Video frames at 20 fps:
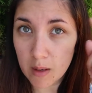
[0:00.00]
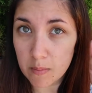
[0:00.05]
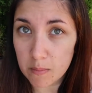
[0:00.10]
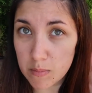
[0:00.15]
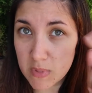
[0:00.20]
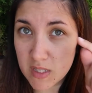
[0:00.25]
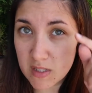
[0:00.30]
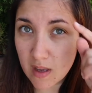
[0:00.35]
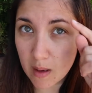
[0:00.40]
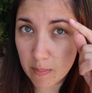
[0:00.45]

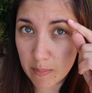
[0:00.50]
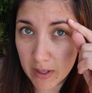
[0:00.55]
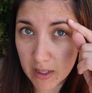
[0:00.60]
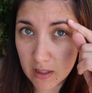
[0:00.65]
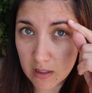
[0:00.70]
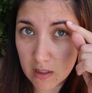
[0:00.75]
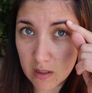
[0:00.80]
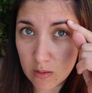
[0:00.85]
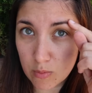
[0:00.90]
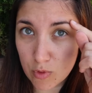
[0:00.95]
mis à
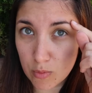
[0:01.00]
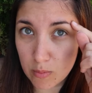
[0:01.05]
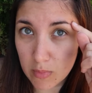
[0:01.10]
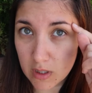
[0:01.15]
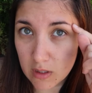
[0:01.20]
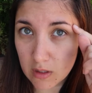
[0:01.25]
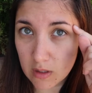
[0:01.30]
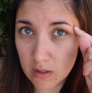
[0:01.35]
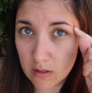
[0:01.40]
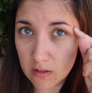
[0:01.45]
part qu'il me
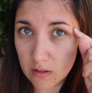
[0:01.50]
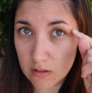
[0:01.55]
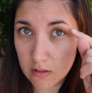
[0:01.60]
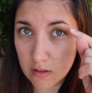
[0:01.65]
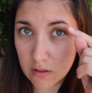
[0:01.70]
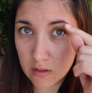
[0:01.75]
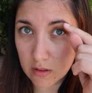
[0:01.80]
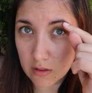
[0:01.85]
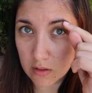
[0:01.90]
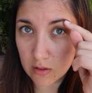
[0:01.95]
manque
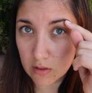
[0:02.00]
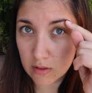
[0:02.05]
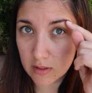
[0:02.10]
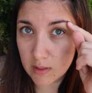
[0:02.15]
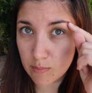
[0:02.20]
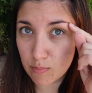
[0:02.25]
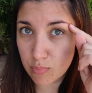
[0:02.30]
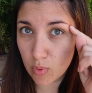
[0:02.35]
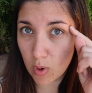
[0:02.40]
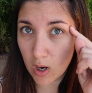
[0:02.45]
euh,
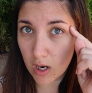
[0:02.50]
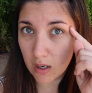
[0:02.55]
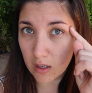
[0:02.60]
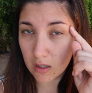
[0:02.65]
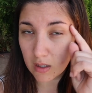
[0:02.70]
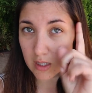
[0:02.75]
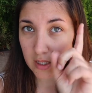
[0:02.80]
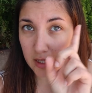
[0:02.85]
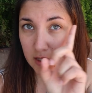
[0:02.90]
des poils.